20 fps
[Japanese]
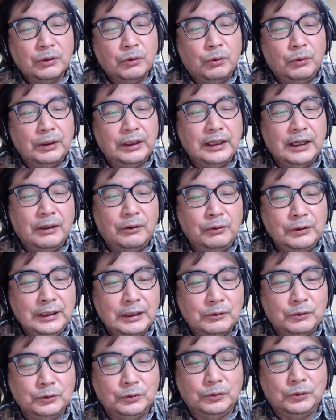これが
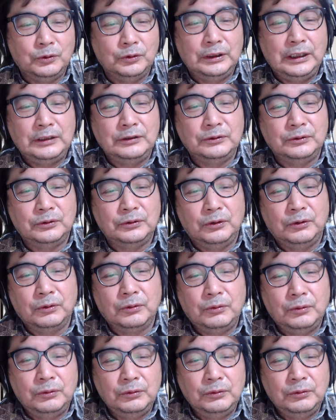親子となると、